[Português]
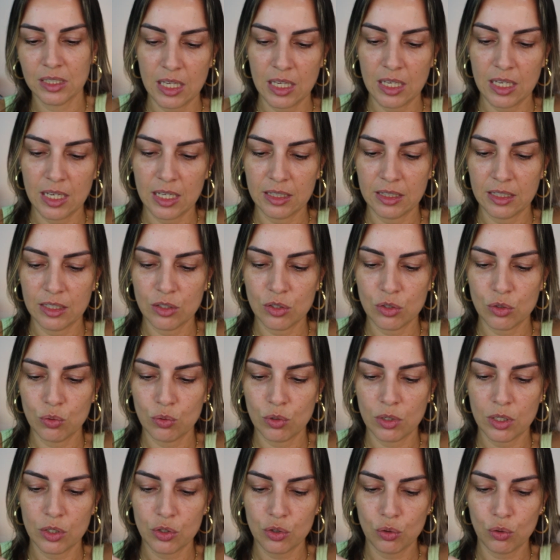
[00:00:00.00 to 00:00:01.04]
E a
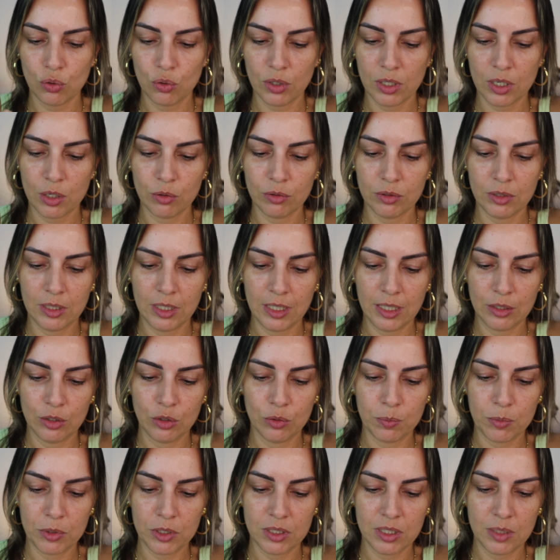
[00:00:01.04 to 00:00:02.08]
textura, deixa eu colocar o
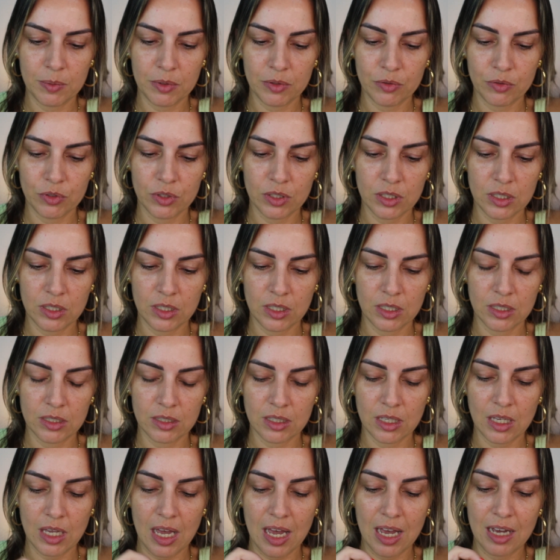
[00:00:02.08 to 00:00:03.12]
dedo pra dizer pra
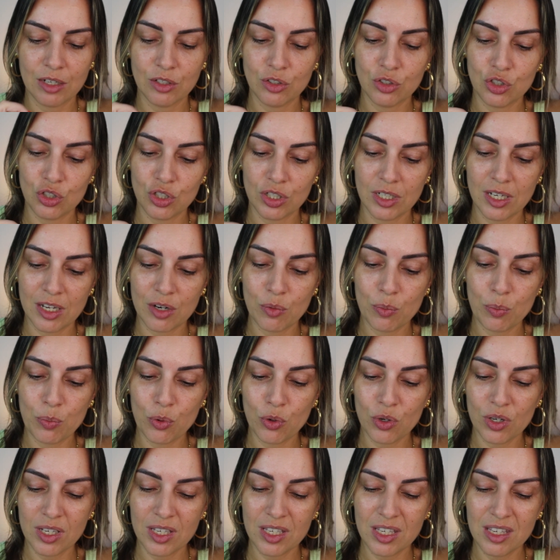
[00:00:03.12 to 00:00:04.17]
vocês, a antiga era um
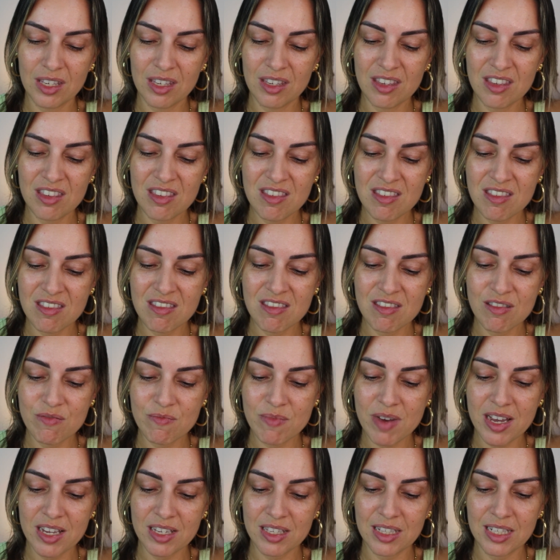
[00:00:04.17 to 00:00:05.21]
pouquinho
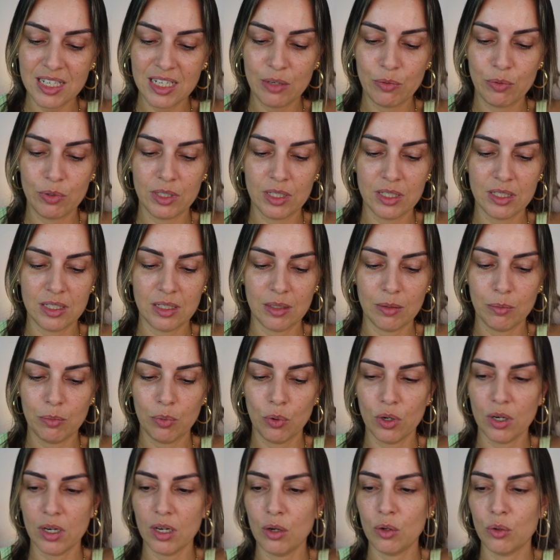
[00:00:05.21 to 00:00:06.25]
mais líquida, assim,
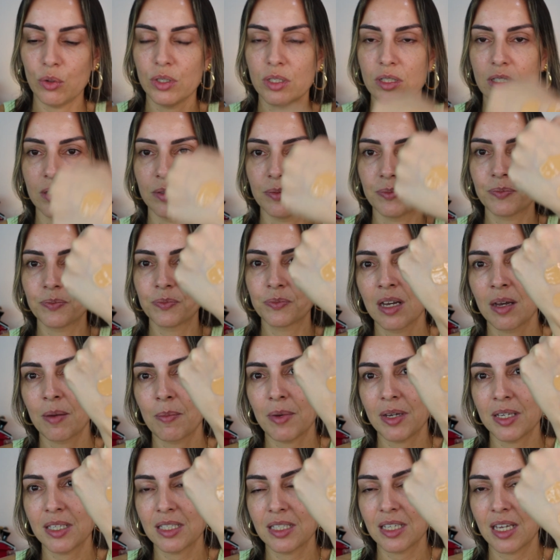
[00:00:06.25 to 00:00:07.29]
pouca coisa.
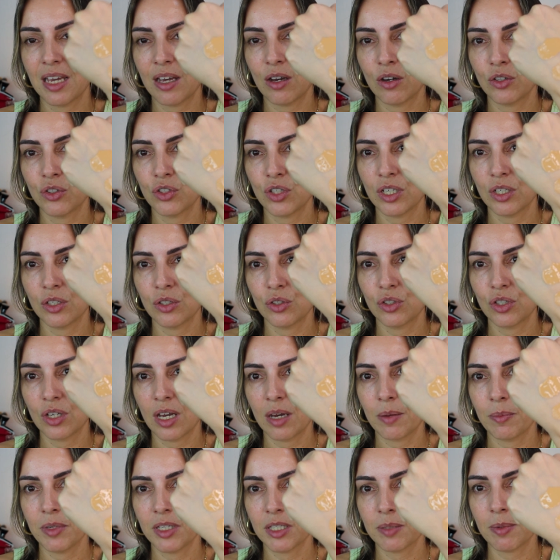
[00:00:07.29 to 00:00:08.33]
Mas é, ó, gente, é
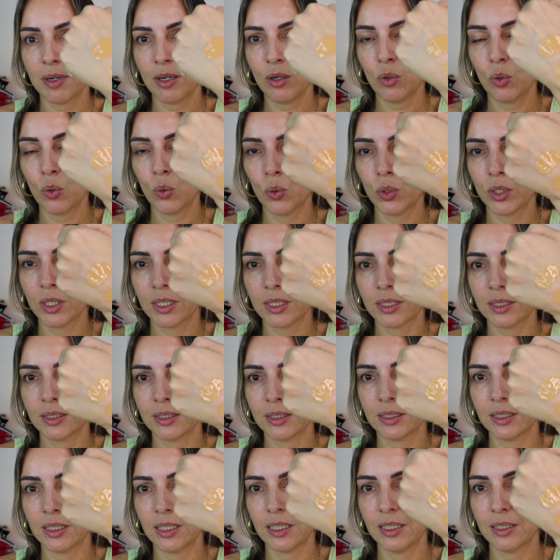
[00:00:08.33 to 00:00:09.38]
a mesma cor.
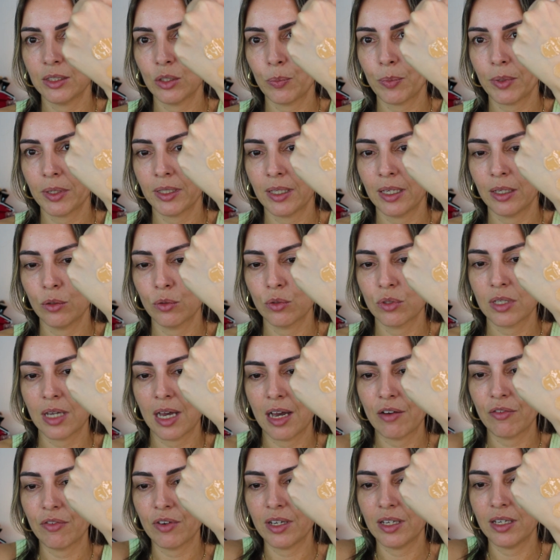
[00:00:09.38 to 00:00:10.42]
Então, pra quem
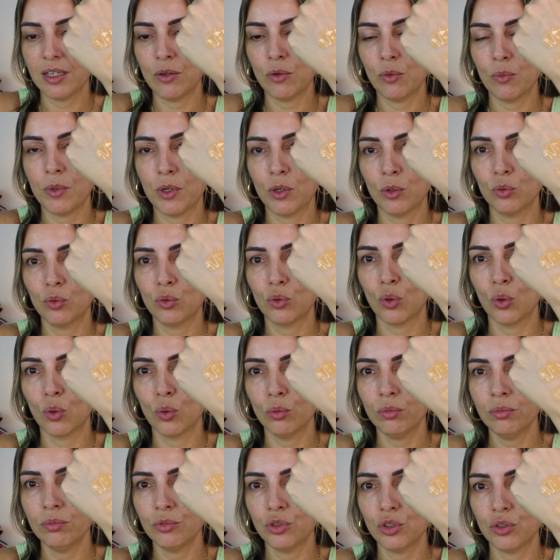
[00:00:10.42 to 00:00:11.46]
usava aí o meu
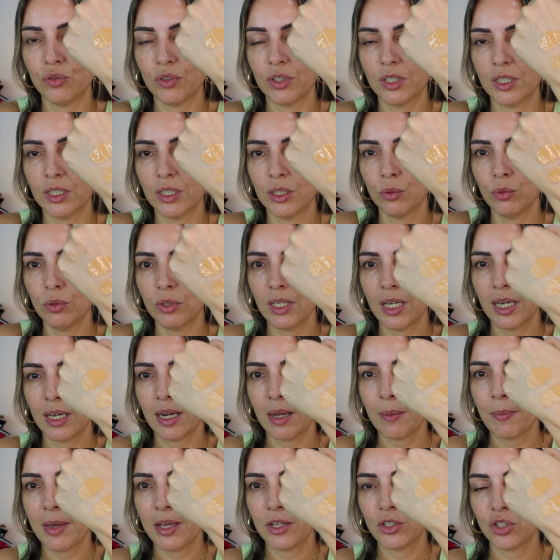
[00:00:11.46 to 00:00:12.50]
tom de verão, que
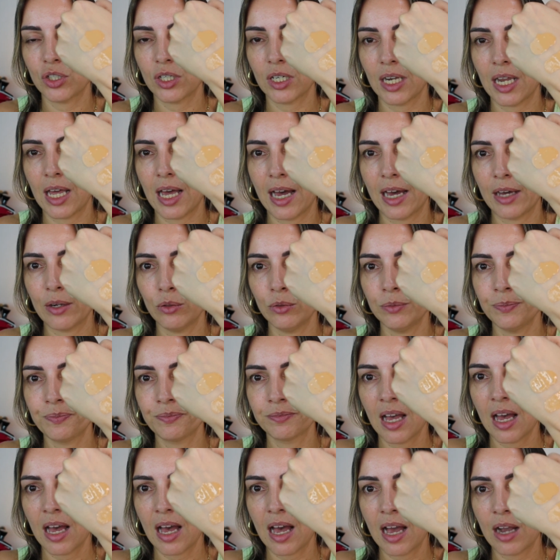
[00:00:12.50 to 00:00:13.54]
era bege claro,
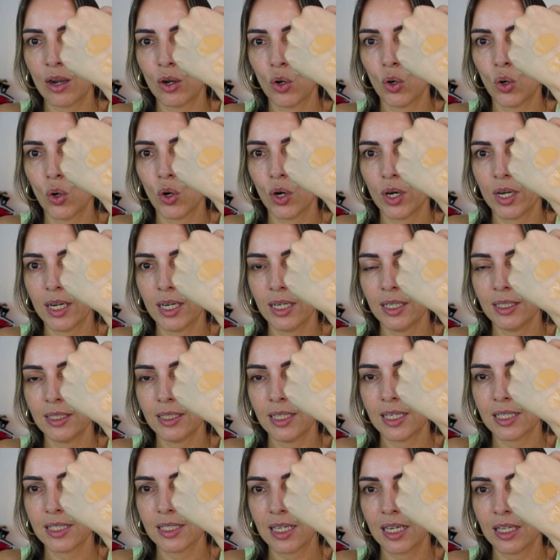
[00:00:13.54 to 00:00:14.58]
agora,
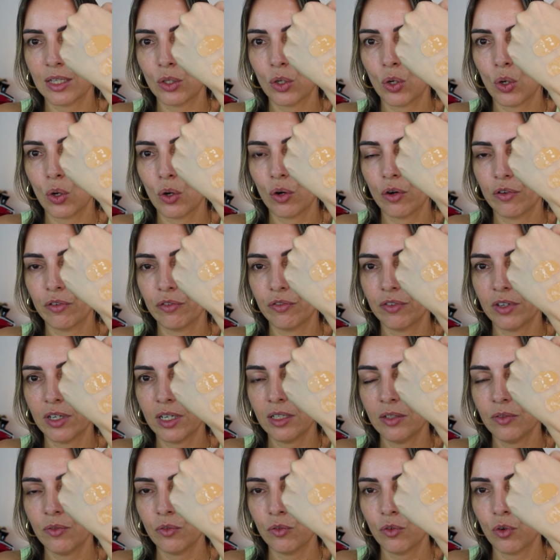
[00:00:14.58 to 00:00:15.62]
nessa
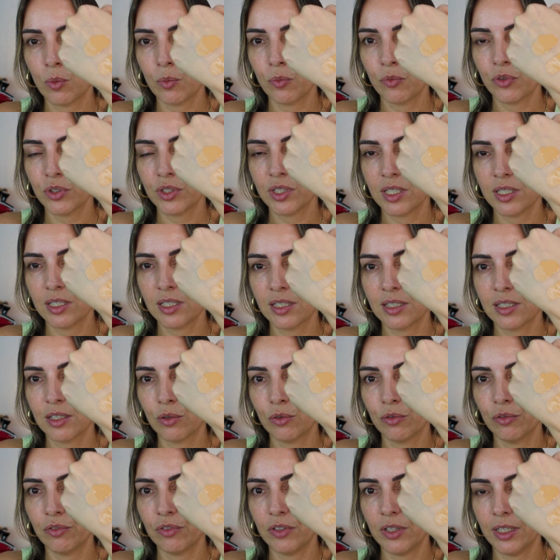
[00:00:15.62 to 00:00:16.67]
nova, como vocês
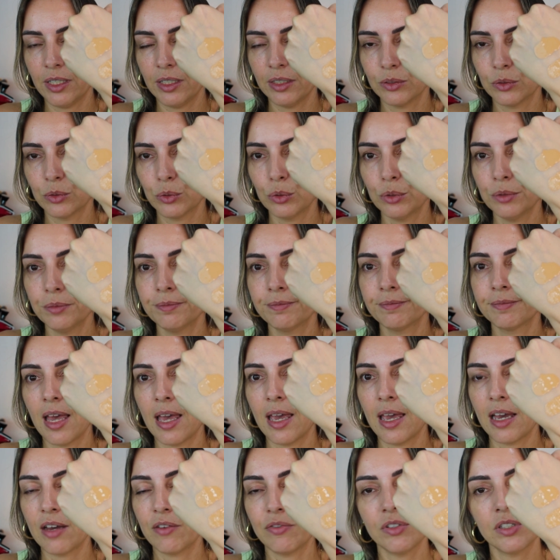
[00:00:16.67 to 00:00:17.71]
estão vendo,
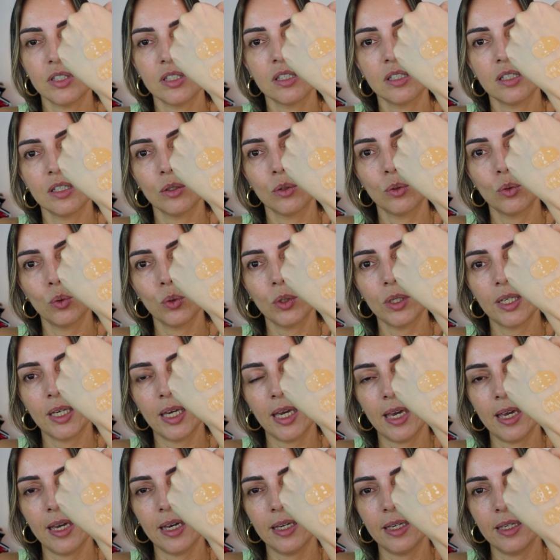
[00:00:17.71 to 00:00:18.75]
é a 25Q
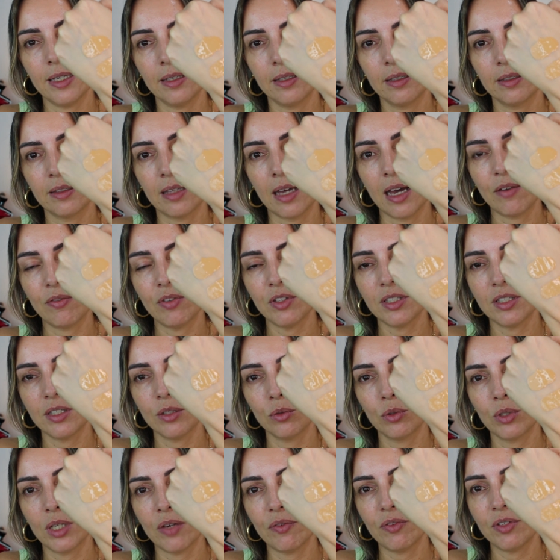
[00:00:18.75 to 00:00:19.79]
aí, tá?
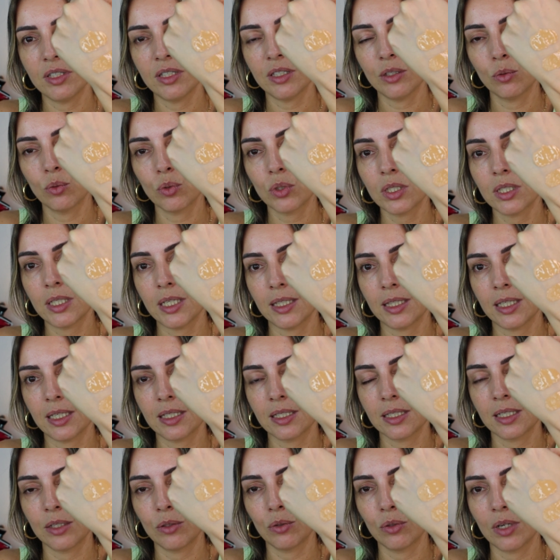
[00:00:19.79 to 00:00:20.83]
25Q, 25C tá
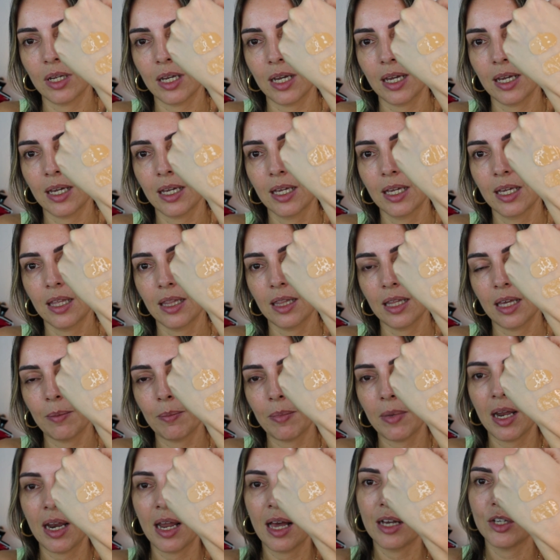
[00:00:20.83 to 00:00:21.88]
escrito na, na
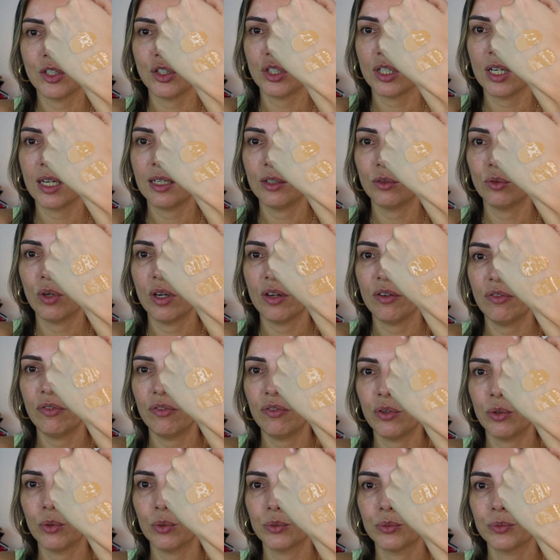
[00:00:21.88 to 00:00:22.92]
embalagem ali do
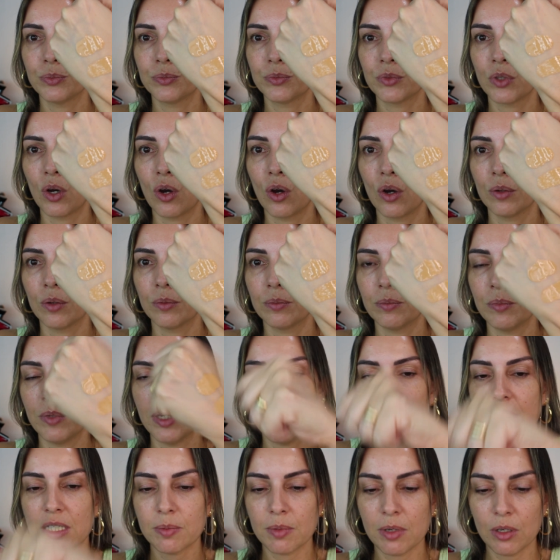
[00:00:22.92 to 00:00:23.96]
refil. Ó,
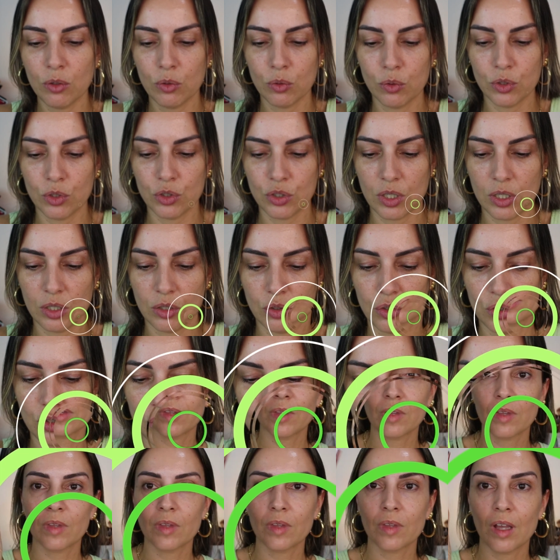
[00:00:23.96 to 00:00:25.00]
mesma cor, gente.